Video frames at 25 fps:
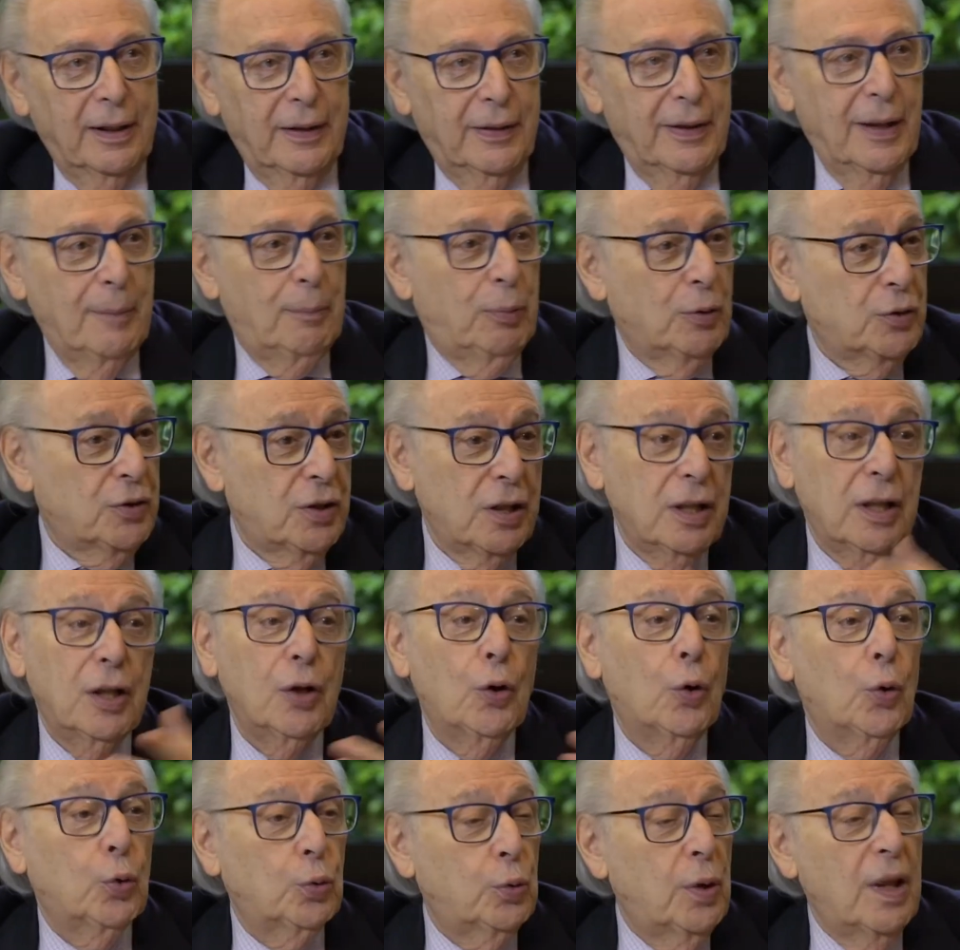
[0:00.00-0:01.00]

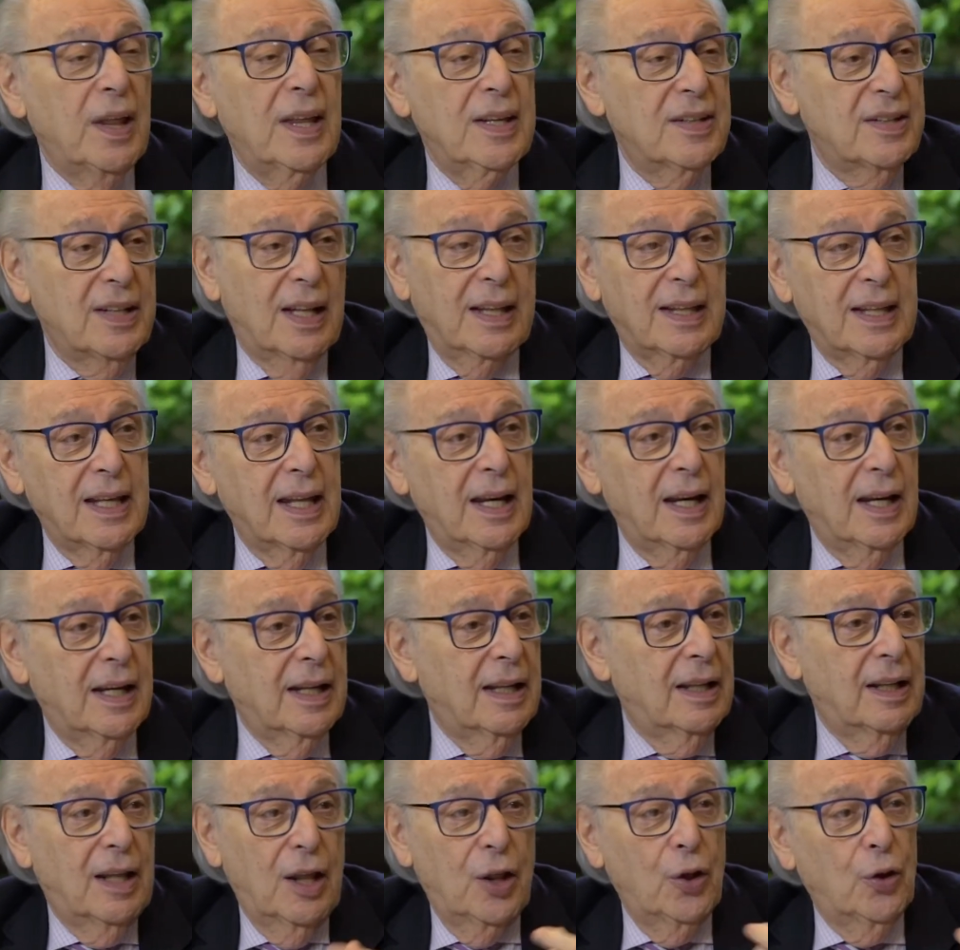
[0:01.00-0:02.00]
depositio o ustedes ya
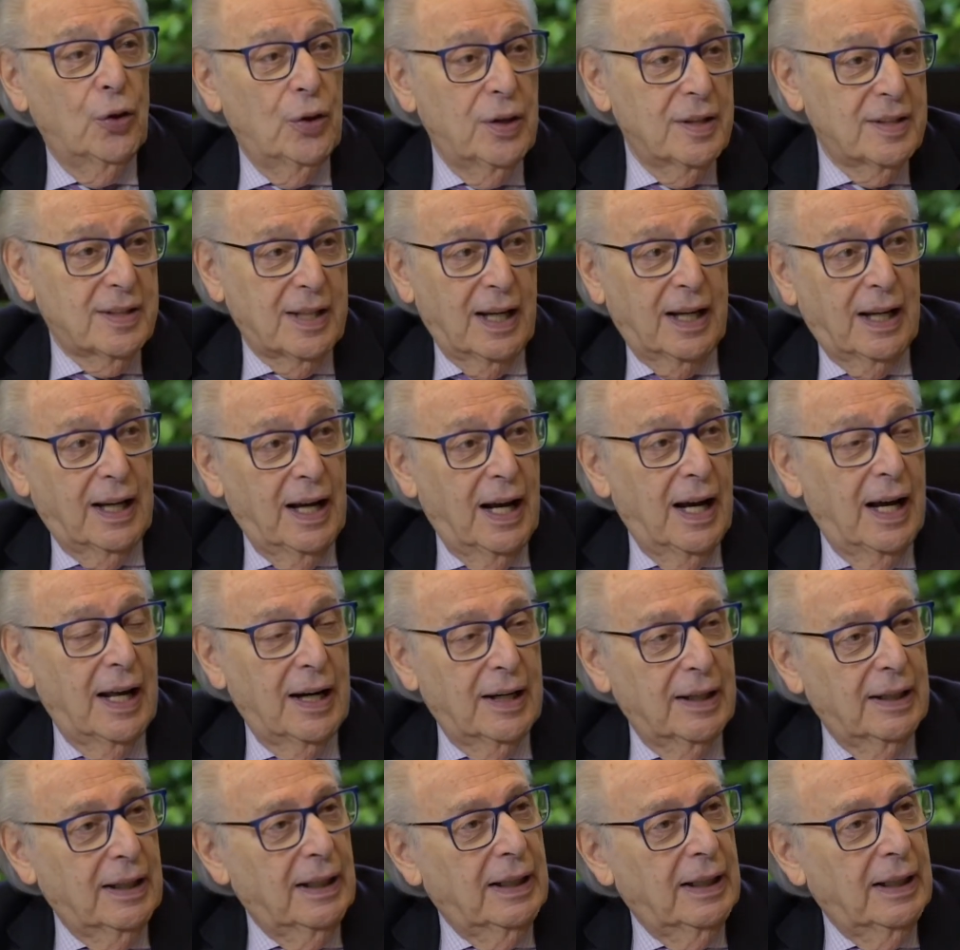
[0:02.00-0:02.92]
tienen de dónde sacar.